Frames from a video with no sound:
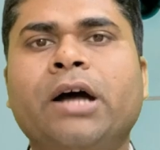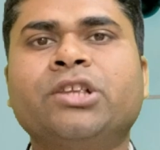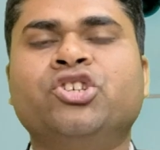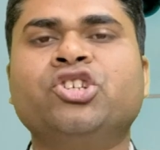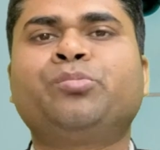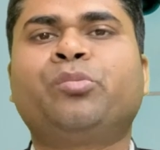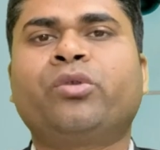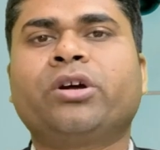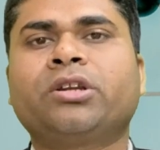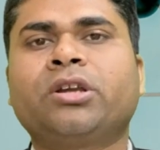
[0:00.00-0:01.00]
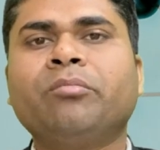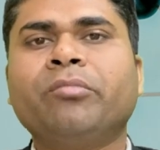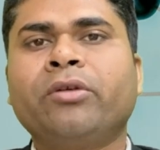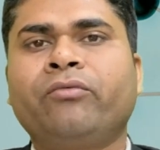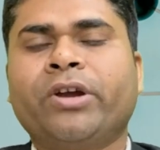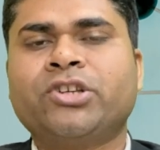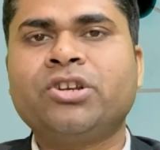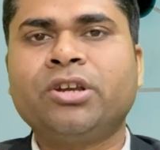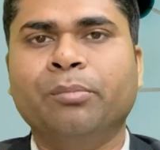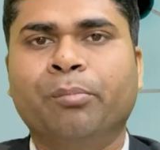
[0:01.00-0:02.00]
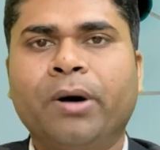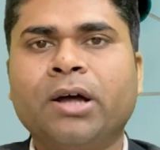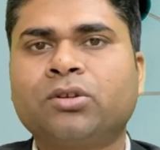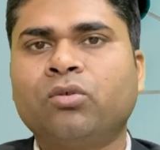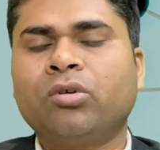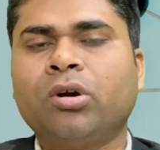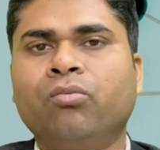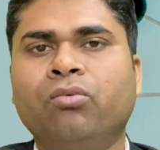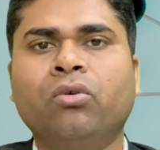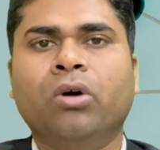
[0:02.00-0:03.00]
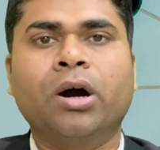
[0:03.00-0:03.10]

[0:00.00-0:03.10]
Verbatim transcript: आज जिस प्रोडक्ट की मैन्युफैक्चरिंग की बात करूंगा वो